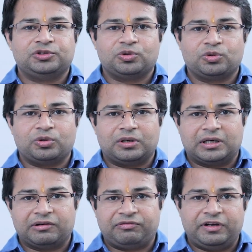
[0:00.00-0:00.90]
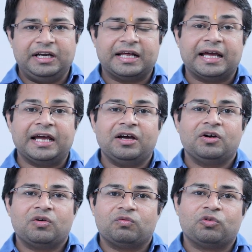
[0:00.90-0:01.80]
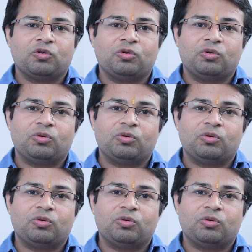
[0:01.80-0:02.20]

जो फील्ड है वो